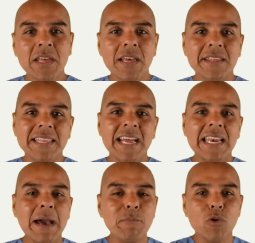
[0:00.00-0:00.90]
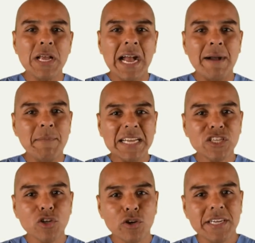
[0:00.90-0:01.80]
está la pulga
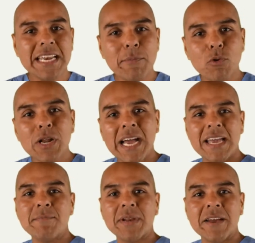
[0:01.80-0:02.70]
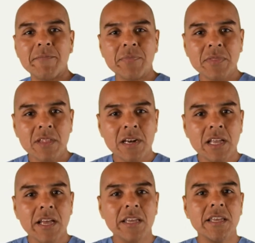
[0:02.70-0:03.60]
macho y la pulga hembra.
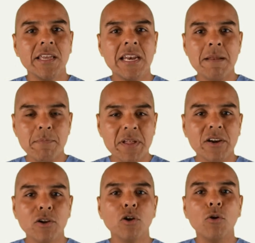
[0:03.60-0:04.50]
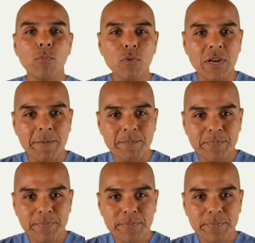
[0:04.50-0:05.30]
Y en el perro copulan.